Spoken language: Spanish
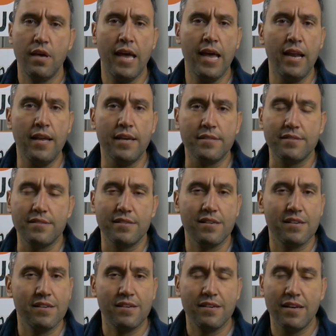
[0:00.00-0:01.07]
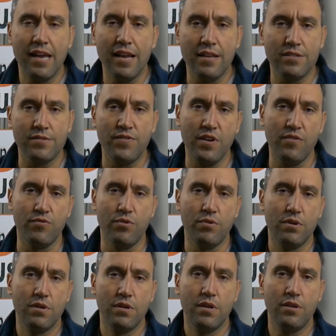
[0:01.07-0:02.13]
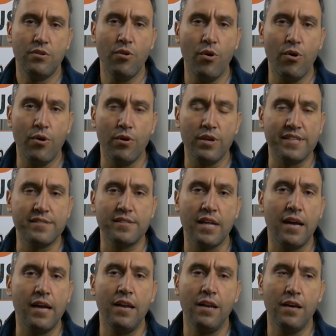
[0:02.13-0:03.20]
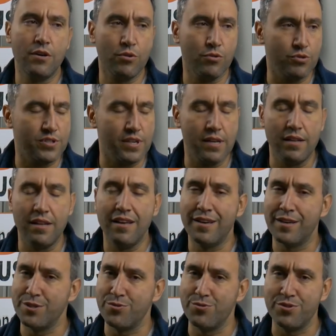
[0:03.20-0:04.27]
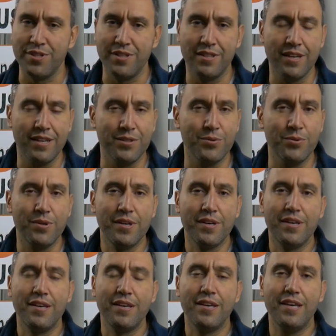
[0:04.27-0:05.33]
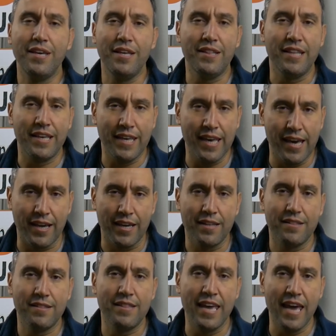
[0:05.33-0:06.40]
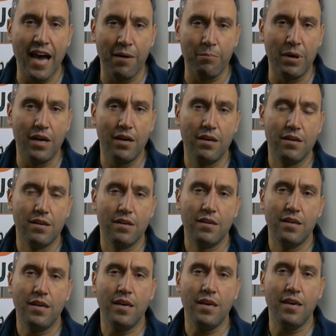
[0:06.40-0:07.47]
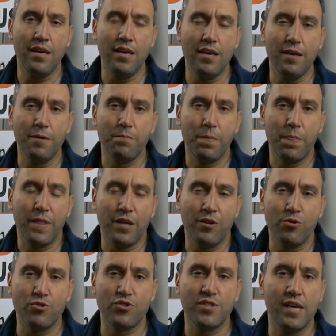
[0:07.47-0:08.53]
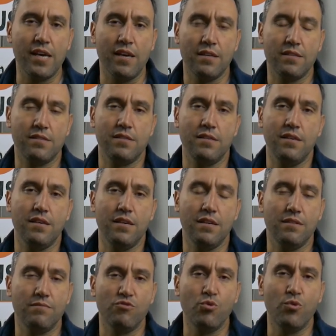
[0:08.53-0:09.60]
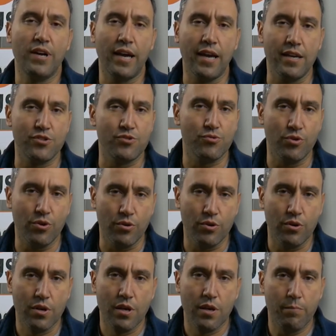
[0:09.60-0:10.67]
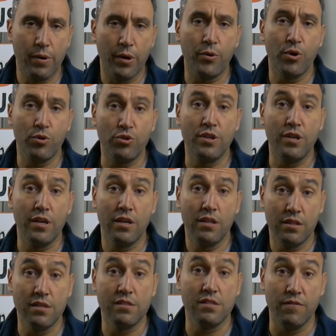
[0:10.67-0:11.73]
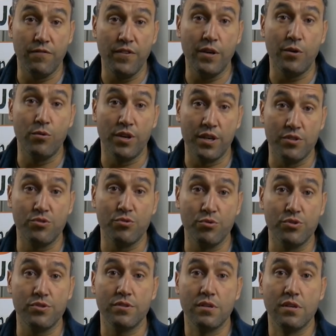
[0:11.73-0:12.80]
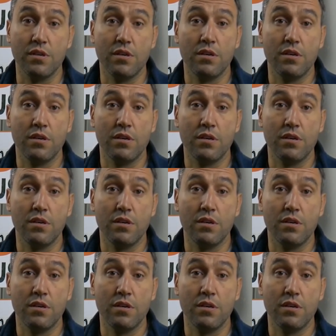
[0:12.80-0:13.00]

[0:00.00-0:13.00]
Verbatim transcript: Él es, Él es vivo no está en la cruz, Él ha resucitado y te quiere, te ama. Y no sé si tú crees o no, pero yo te testifico, Jesús